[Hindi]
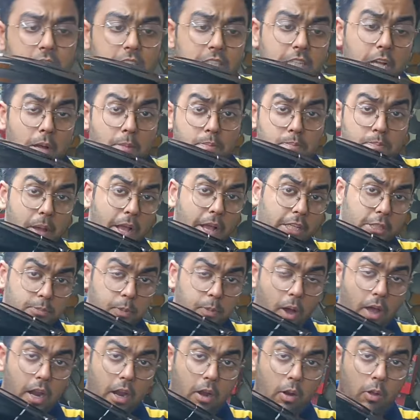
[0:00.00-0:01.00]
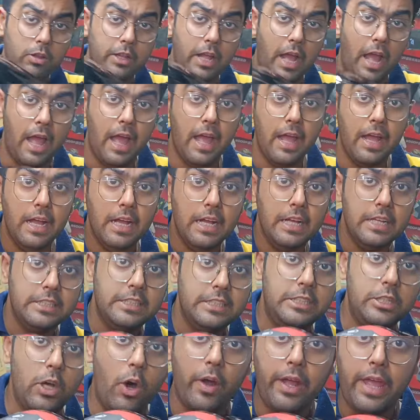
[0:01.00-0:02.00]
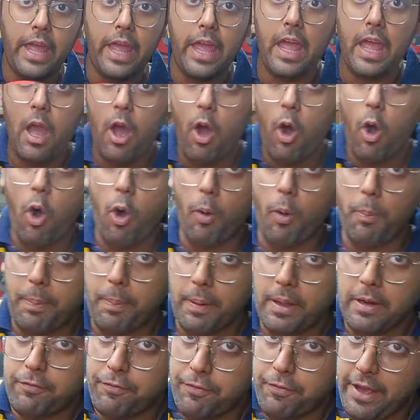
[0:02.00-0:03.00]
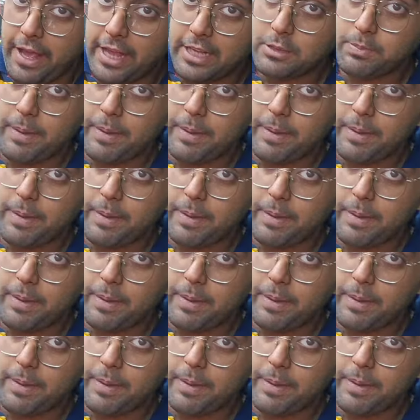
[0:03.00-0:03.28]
जिसका बिग स्पॉयलर होता है जो कि ओपन फेस